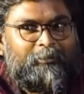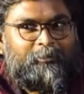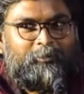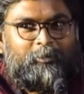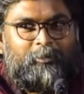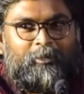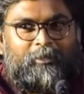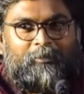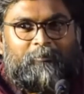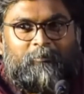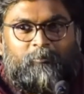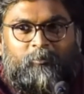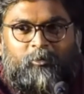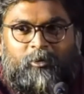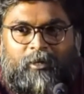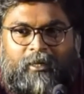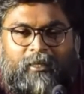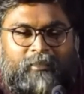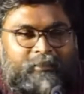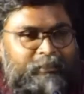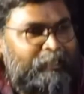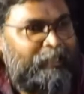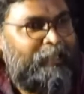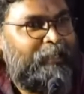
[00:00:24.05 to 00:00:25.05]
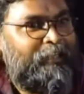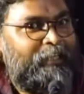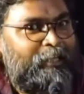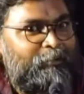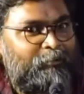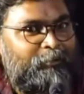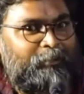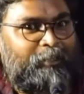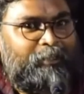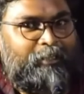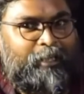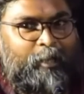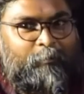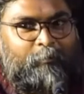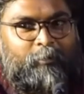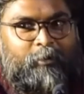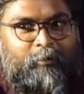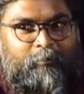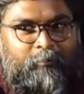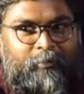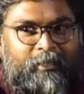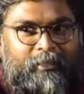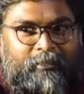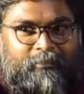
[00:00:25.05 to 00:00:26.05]
ஸோ அது முழுக்க திரைக்கதையாக வந்ததுக்கு
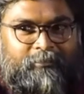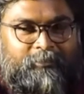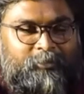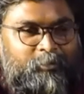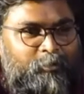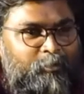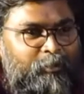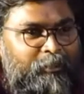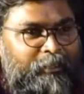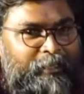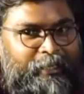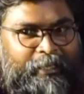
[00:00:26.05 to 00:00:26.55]
அப்புறம் இல்லை ஸோ